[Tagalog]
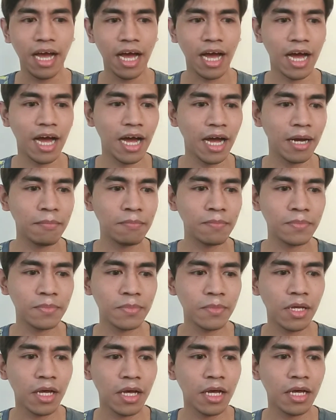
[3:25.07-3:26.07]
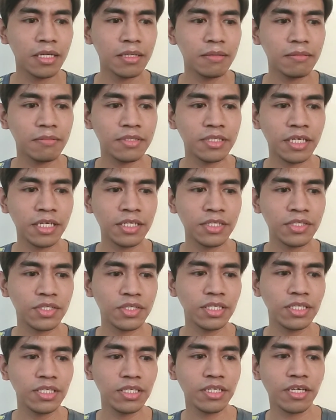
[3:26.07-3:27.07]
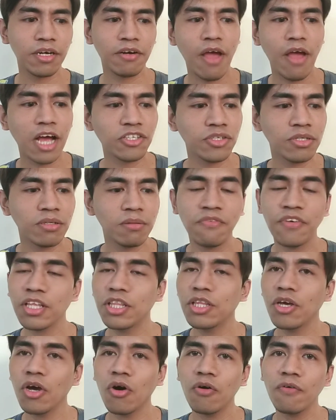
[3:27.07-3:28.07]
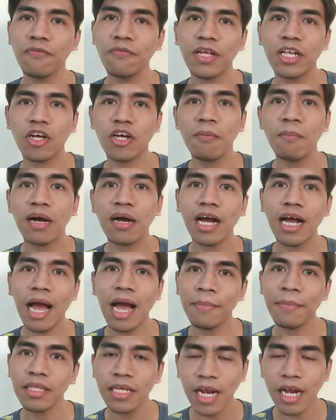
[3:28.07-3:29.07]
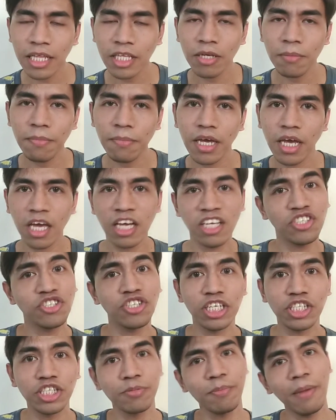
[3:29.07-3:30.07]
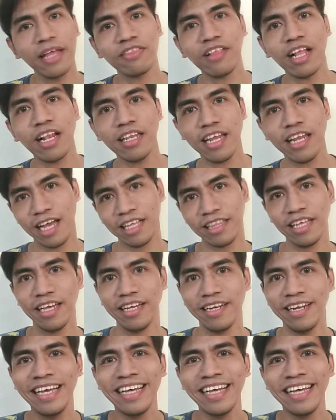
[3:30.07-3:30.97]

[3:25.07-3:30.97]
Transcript: Um, since this is a reaction video, feel ko magagamit na natin yung pagiging judgmental natin.